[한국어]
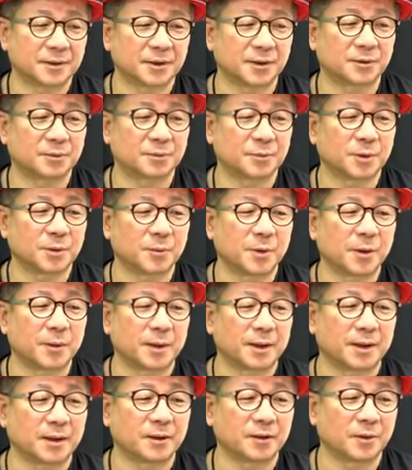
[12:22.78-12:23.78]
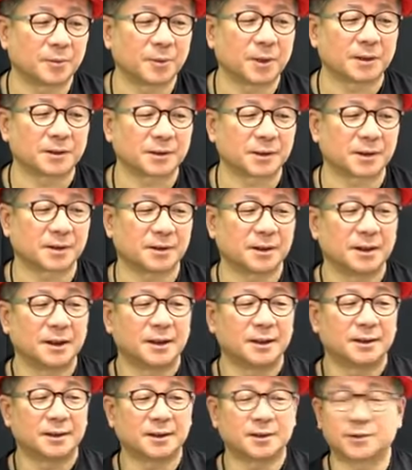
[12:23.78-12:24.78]
전뭐 먹어봤는데 너무 맛있다.
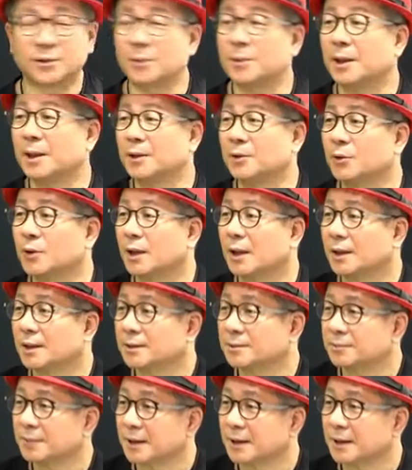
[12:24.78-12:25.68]
그, 제가 조만간 또 가겠습니다.